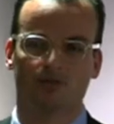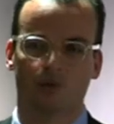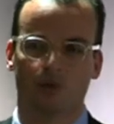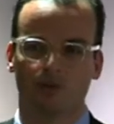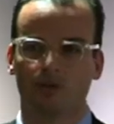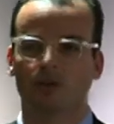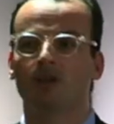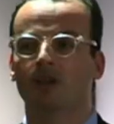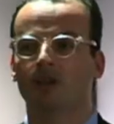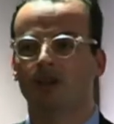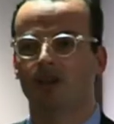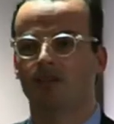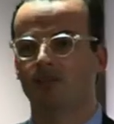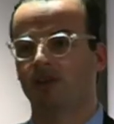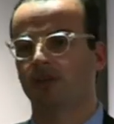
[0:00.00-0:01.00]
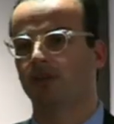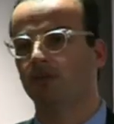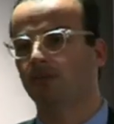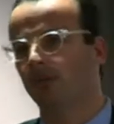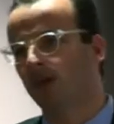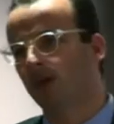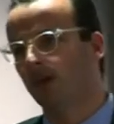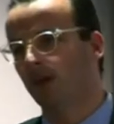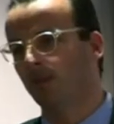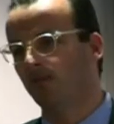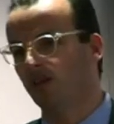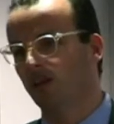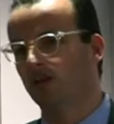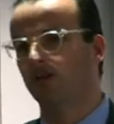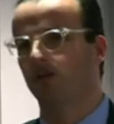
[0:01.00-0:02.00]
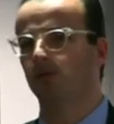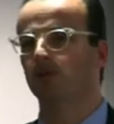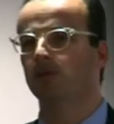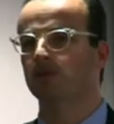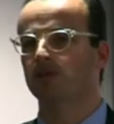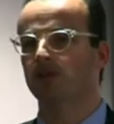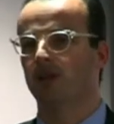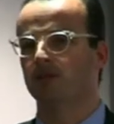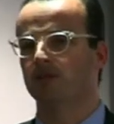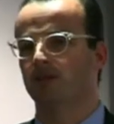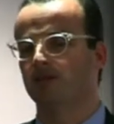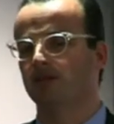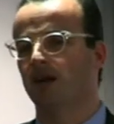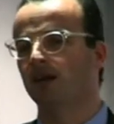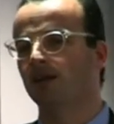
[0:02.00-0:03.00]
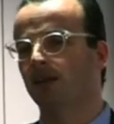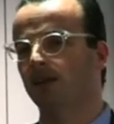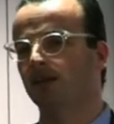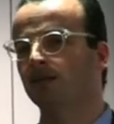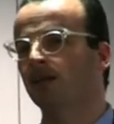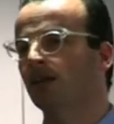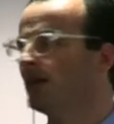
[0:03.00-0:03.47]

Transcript: wurden, effektiv im technologischen Ansatz angehen.